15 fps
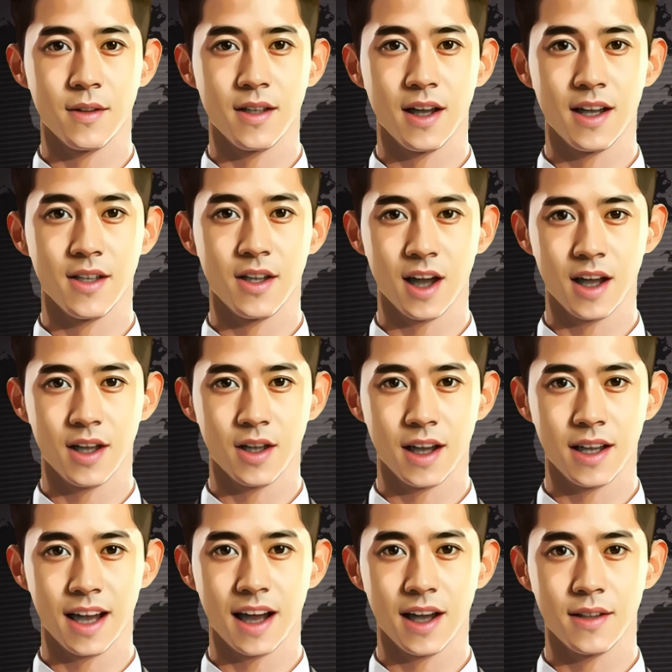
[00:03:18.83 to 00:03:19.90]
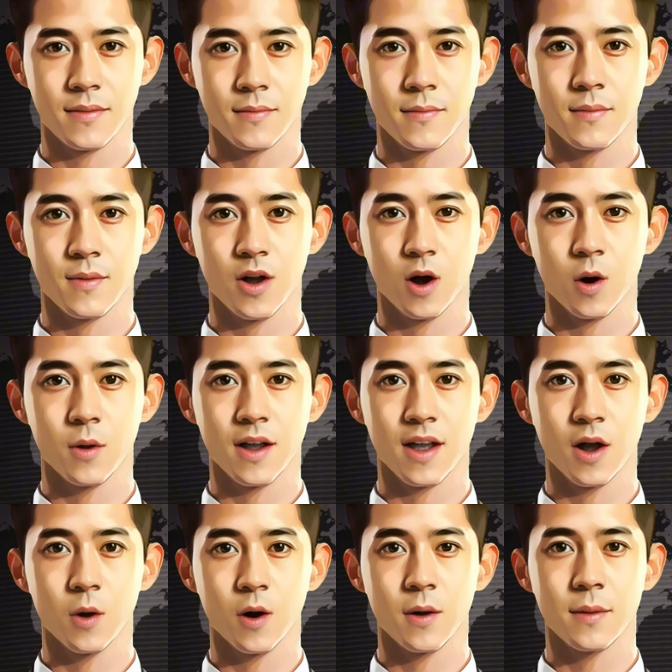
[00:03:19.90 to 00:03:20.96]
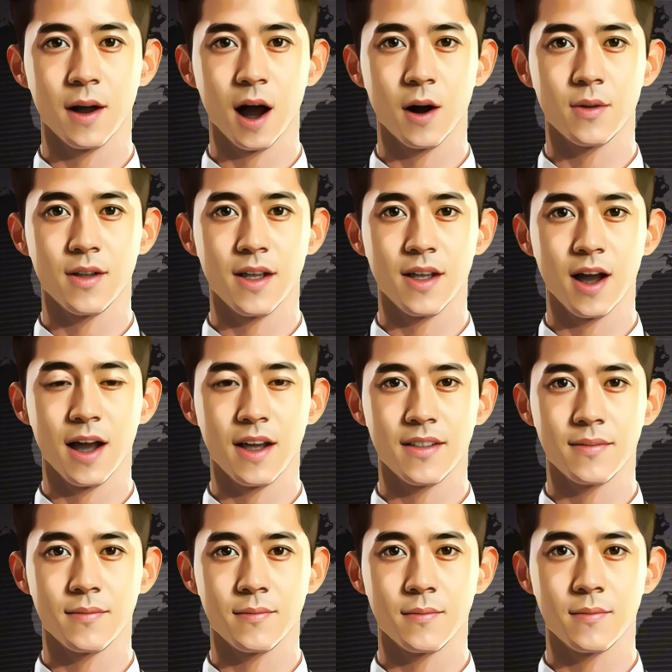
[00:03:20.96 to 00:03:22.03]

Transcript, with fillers: 再次感谢您，祝您有个美好的一天。